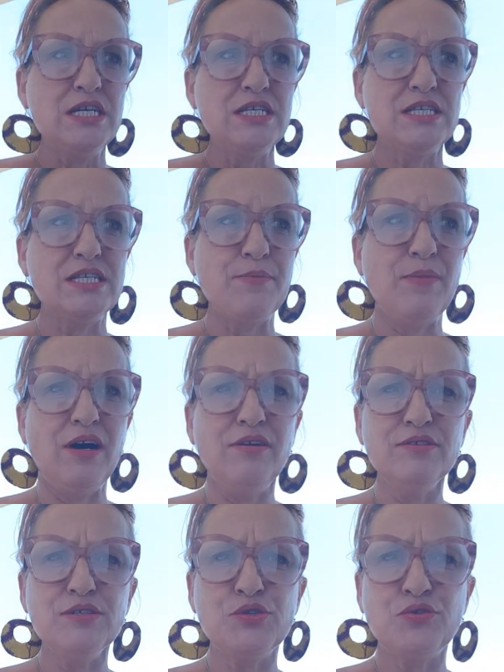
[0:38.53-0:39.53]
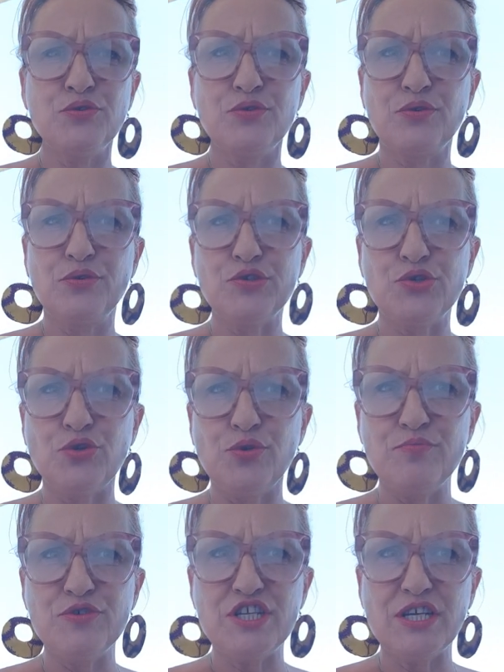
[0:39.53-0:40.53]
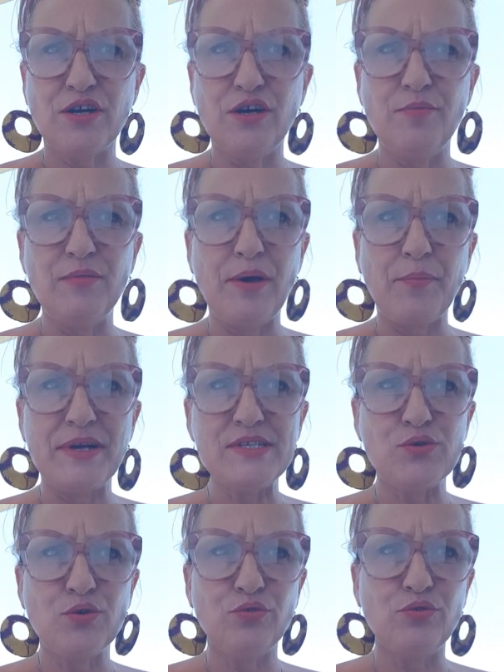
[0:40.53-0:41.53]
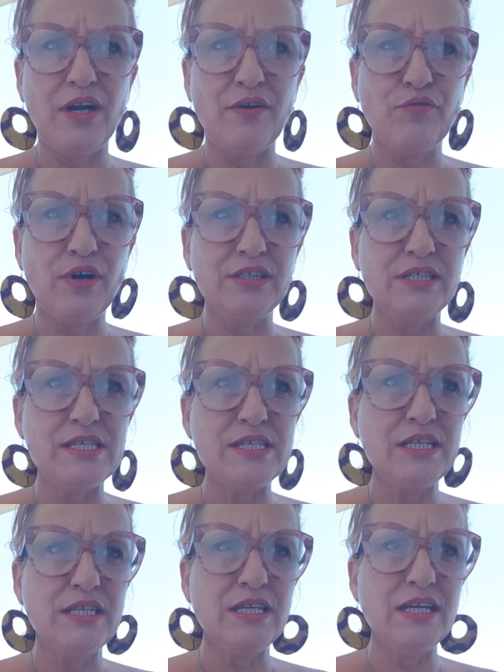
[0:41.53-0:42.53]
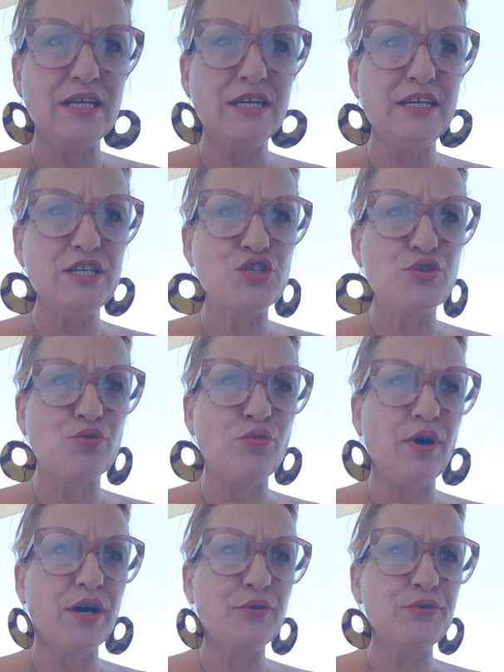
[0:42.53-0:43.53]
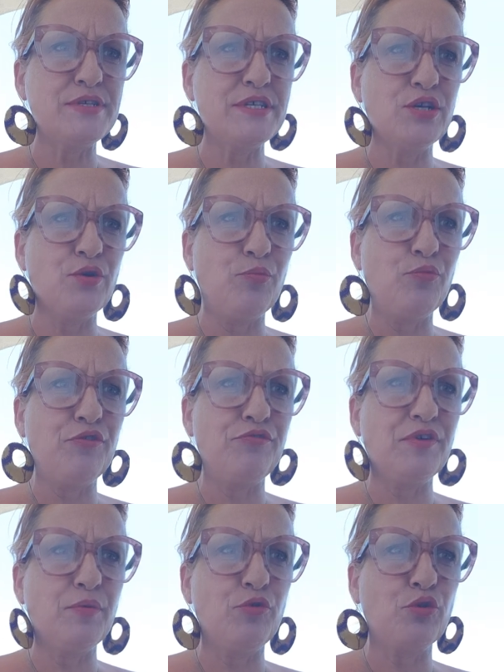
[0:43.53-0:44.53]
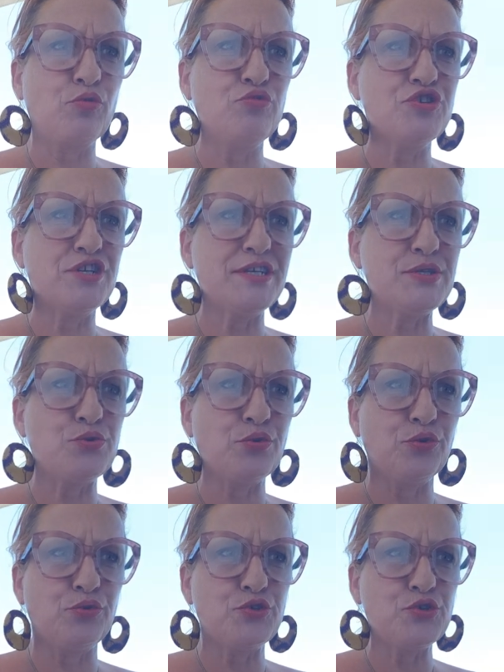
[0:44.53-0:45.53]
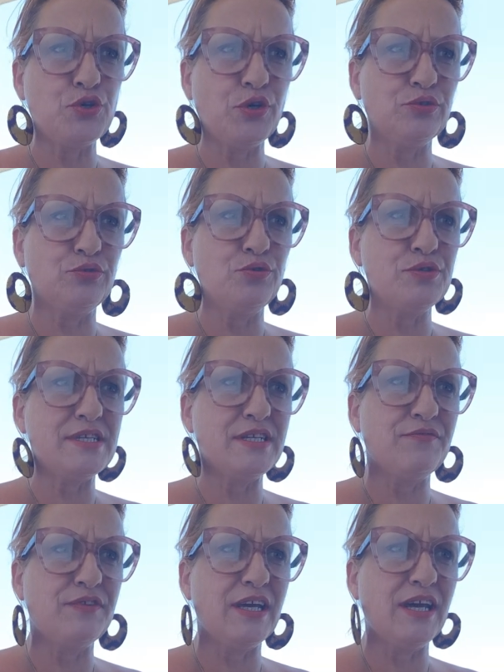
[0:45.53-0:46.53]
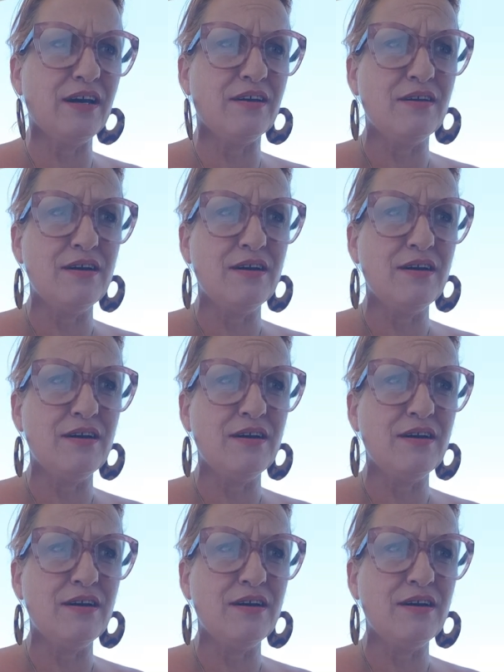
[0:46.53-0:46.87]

C'est marrant ce costume, j'ai comme l'impression de l'avoir dessiné et je crois que si on me fait me coucher sur une sorte de civière